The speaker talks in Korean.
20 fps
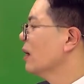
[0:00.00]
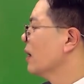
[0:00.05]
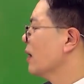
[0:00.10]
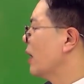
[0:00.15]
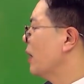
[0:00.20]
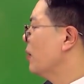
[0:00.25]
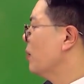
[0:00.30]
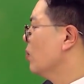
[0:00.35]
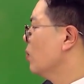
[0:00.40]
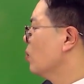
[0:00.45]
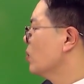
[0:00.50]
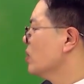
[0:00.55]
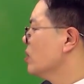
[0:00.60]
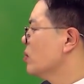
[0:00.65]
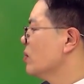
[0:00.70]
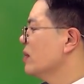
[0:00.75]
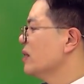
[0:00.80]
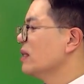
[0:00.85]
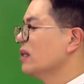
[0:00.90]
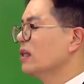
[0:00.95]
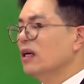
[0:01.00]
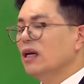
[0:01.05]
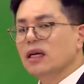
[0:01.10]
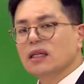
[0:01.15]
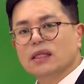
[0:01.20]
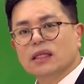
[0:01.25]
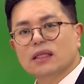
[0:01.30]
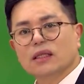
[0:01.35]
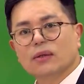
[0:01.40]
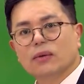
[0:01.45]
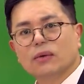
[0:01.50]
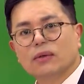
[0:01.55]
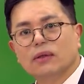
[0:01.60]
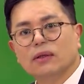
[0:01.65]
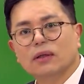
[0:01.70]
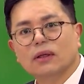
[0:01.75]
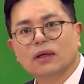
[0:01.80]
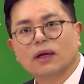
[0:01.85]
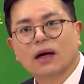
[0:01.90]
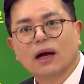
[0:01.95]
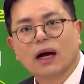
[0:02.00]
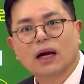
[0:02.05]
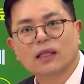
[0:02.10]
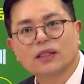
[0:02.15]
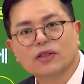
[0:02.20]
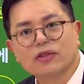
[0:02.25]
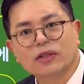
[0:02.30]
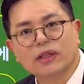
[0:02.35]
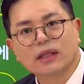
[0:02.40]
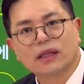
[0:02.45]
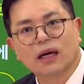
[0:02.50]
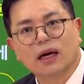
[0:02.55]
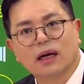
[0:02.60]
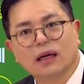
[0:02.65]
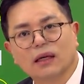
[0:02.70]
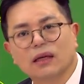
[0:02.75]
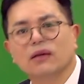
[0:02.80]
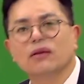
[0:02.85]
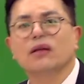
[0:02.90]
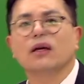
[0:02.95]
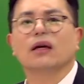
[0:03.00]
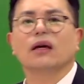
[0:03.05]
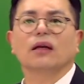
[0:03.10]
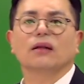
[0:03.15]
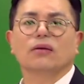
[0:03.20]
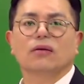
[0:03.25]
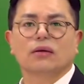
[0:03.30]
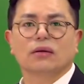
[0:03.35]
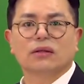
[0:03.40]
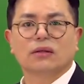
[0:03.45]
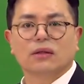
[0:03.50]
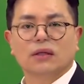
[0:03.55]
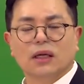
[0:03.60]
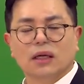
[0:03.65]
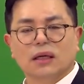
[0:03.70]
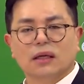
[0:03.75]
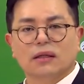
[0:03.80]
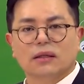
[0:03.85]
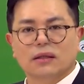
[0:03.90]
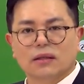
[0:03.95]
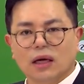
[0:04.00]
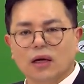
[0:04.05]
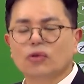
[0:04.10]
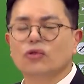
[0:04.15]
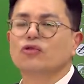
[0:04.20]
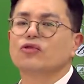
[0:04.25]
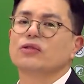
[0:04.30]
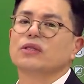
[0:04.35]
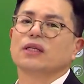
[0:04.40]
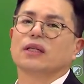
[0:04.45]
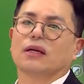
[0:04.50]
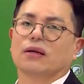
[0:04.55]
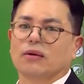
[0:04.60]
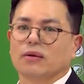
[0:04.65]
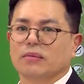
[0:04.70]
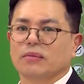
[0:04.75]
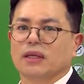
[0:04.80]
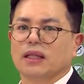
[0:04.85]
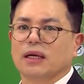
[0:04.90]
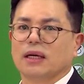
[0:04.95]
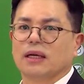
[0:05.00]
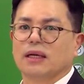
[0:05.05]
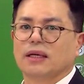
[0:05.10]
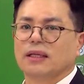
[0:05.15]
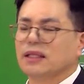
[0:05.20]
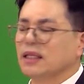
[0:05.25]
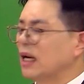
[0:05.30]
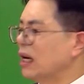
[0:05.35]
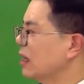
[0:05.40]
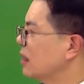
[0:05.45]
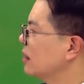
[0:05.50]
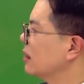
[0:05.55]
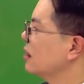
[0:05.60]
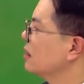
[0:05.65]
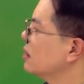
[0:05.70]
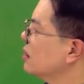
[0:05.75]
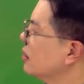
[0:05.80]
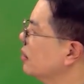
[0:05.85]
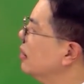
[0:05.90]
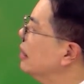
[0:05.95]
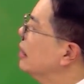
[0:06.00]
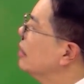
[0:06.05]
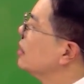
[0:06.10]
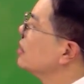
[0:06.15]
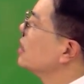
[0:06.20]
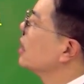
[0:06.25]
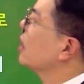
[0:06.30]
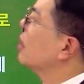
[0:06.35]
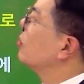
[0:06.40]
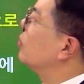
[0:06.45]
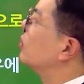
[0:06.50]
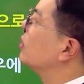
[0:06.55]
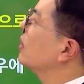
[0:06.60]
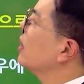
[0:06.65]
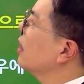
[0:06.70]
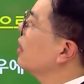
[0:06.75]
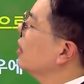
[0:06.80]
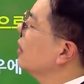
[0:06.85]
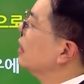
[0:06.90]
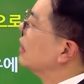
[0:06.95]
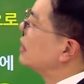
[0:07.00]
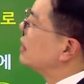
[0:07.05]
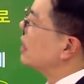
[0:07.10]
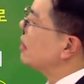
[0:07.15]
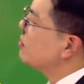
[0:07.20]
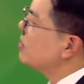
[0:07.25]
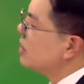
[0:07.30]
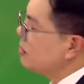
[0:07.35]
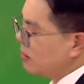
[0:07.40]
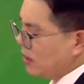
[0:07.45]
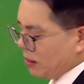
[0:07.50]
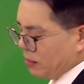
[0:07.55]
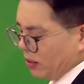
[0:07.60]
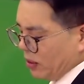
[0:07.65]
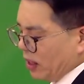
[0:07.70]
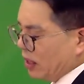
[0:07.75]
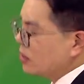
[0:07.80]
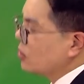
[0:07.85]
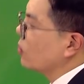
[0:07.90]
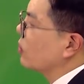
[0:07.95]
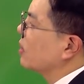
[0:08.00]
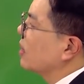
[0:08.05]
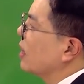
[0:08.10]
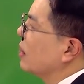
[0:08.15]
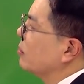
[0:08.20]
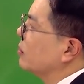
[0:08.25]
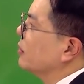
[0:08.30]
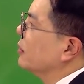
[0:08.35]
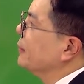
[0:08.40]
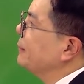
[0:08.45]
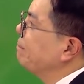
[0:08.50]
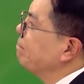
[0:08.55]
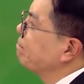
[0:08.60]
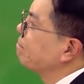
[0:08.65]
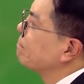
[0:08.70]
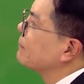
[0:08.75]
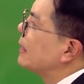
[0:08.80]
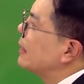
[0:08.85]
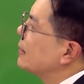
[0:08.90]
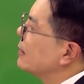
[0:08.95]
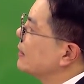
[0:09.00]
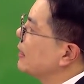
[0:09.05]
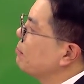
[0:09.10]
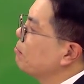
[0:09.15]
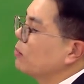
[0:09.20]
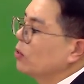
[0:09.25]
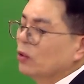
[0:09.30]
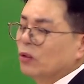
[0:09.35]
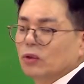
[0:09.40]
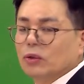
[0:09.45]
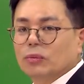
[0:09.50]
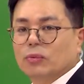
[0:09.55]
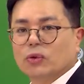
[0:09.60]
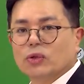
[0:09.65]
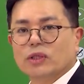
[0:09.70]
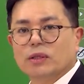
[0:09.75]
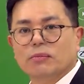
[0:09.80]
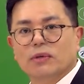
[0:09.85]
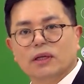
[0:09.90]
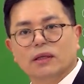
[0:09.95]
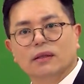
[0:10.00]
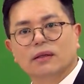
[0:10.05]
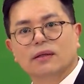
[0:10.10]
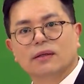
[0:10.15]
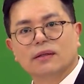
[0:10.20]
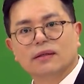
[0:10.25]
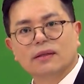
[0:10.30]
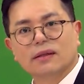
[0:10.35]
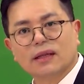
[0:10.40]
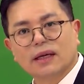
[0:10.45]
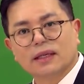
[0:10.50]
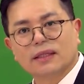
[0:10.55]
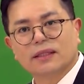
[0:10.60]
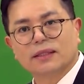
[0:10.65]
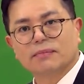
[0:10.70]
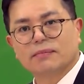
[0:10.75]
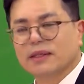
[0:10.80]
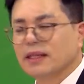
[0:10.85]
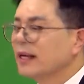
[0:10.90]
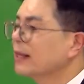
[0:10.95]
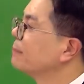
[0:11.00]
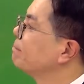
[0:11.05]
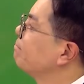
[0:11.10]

개업공인중개사는 해제 신고를 할 수 있다. 이런 얘기 했던 것들이 그대로 출제된 겁니다. 자, 그래서 제가 볼 때 삼십일 번의 정답은 삼 번으로 보시면 되겠습니다.